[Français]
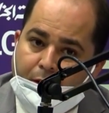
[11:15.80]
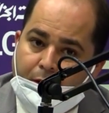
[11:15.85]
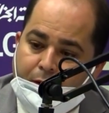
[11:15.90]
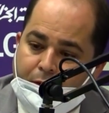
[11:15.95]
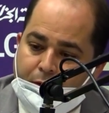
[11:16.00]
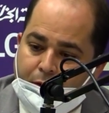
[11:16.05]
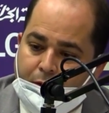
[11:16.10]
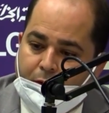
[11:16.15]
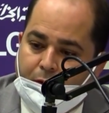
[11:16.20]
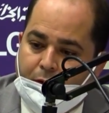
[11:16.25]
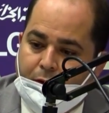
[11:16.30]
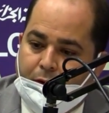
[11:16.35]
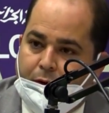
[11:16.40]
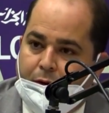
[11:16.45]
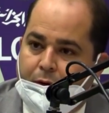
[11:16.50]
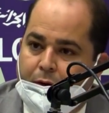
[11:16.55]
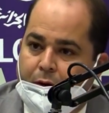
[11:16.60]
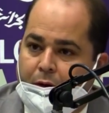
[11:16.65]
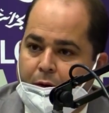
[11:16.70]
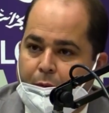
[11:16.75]
qui
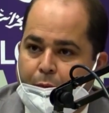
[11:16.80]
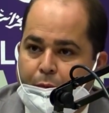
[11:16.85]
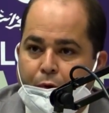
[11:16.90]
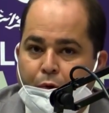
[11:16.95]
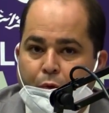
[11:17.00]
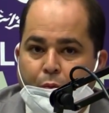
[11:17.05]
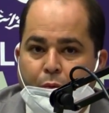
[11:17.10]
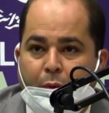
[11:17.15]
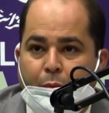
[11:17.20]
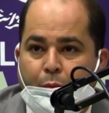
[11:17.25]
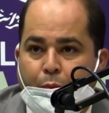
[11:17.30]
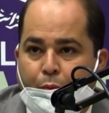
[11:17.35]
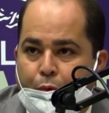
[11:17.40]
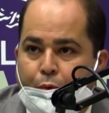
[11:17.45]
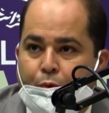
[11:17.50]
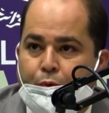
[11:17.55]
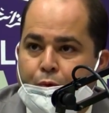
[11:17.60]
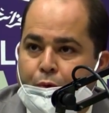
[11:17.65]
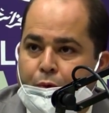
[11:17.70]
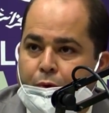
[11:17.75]
sont plus ou moins
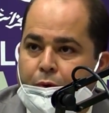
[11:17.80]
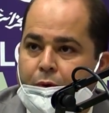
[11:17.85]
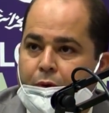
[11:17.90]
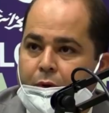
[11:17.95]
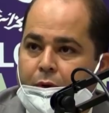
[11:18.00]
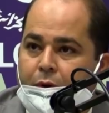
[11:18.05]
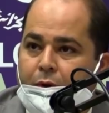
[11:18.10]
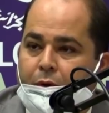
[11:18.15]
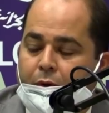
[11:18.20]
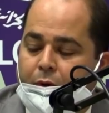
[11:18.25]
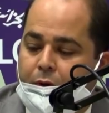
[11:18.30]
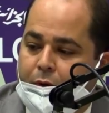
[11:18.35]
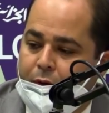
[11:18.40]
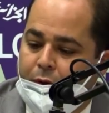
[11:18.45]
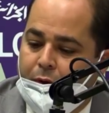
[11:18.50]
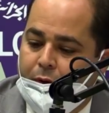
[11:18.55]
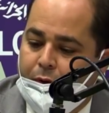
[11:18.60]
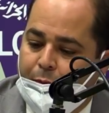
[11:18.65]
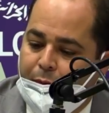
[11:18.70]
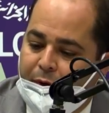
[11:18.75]
plus
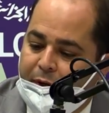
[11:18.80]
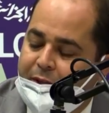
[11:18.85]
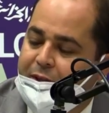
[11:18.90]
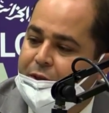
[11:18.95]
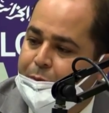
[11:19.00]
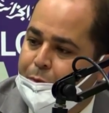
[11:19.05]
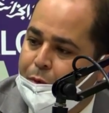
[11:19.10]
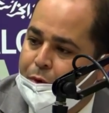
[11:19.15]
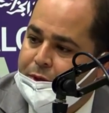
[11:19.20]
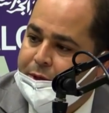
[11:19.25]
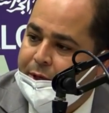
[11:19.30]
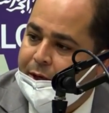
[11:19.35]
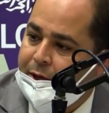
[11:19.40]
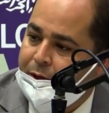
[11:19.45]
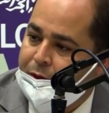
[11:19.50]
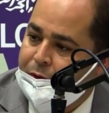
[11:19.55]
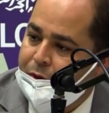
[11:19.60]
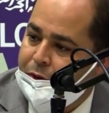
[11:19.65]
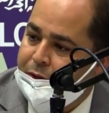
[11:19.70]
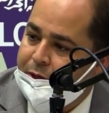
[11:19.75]
euh, prédisposés à
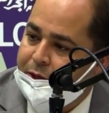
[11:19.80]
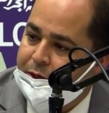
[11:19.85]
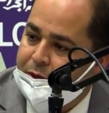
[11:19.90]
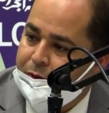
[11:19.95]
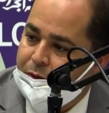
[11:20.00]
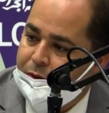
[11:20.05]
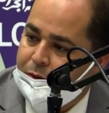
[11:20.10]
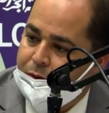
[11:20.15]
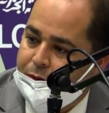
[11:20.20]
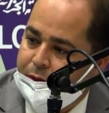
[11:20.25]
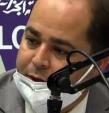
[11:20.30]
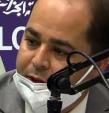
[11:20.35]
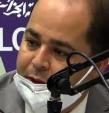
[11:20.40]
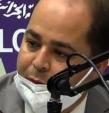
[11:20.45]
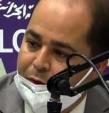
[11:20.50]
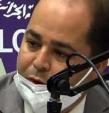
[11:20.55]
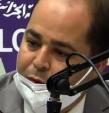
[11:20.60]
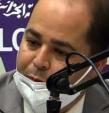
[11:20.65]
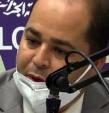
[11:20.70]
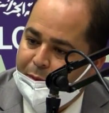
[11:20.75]
l'utilisation des
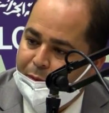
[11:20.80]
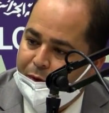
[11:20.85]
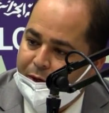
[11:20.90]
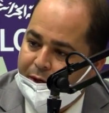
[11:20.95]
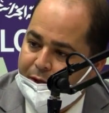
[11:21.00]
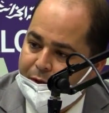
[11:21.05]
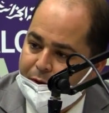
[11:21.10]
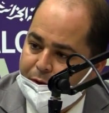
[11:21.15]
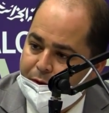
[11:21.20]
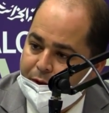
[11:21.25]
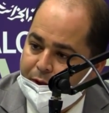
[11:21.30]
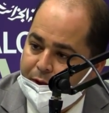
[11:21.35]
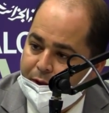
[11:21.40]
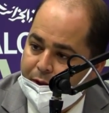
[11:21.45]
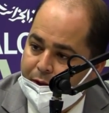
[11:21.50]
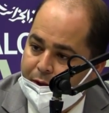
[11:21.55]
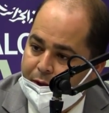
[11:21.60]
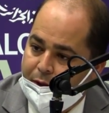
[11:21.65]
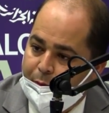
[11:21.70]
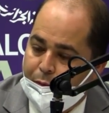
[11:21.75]
terminaux de paiement électronique.
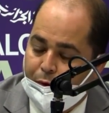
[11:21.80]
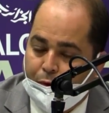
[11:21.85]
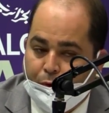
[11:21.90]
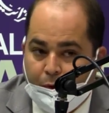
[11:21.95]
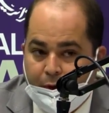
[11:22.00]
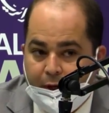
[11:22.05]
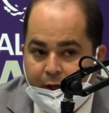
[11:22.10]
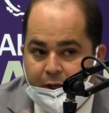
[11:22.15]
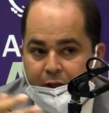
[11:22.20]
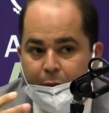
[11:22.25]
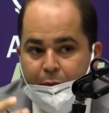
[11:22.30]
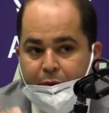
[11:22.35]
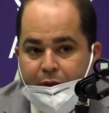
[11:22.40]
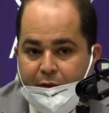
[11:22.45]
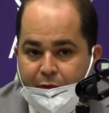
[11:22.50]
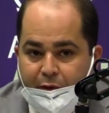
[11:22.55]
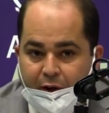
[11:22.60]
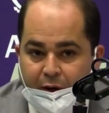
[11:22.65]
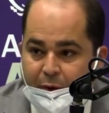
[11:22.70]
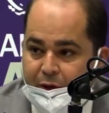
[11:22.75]
Prenons l'exemple
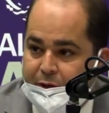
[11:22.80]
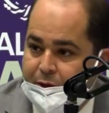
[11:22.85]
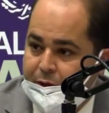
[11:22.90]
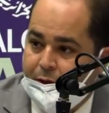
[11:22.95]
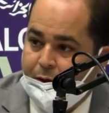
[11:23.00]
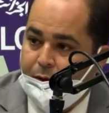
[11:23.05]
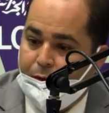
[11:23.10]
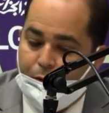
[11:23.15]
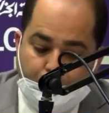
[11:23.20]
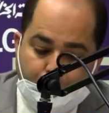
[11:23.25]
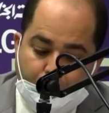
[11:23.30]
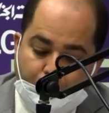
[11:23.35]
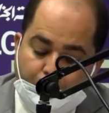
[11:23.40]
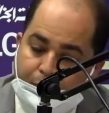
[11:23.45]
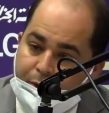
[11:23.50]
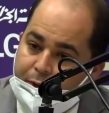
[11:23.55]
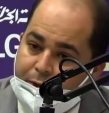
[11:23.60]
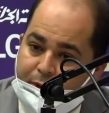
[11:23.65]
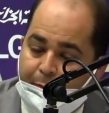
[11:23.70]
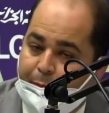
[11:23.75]
des pharmacies.
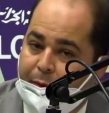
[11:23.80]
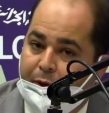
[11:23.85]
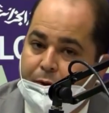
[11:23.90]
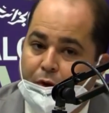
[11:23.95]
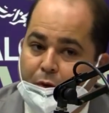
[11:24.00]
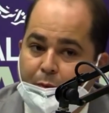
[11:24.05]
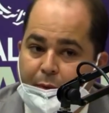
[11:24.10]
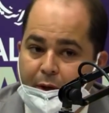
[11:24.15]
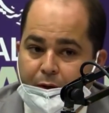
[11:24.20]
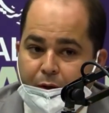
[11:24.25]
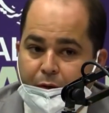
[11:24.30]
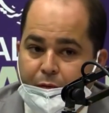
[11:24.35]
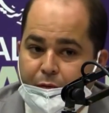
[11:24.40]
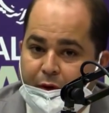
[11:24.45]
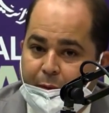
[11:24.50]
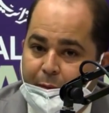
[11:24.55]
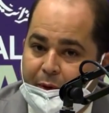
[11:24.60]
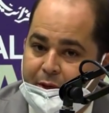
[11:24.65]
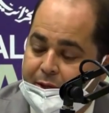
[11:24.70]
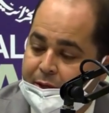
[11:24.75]
Aujourd'hui, ce n'est pas normal qu'une
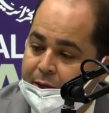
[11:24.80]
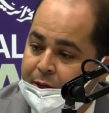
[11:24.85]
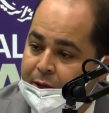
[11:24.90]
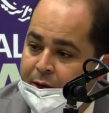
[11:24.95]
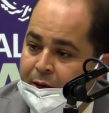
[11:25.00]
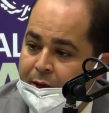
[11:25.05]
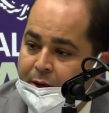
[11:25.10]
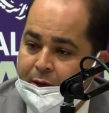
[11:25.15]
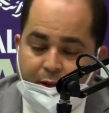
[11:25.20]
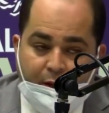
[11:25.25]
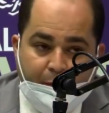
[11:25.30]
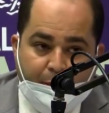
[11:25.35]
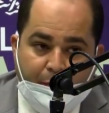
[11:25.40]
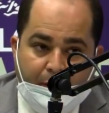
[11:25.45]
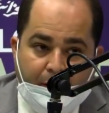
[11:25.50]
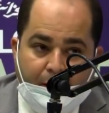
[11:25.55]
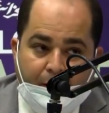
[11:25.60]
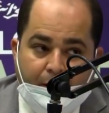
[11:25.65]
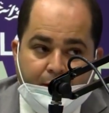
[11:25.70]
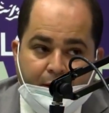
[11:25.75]
pharmacie n'ait
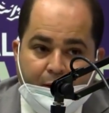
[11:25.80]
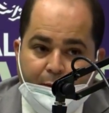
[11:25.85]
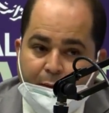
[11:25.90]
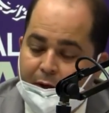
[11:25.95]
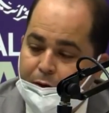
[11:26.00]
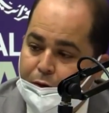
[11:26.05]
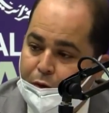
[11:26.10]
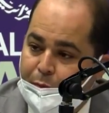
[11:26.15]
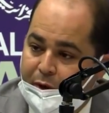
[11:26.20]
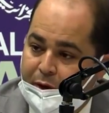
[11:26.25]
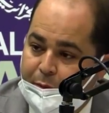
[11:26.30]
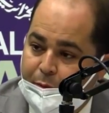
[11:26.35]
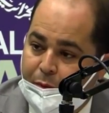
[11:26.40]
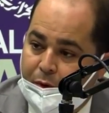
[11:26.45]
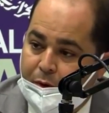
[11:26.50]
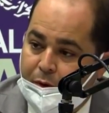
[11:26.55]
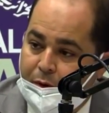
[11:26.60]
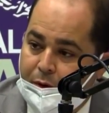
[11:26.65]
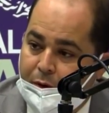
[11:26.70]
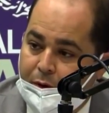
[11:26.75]
pas un terminal de
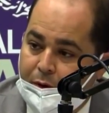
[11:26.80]
paiement.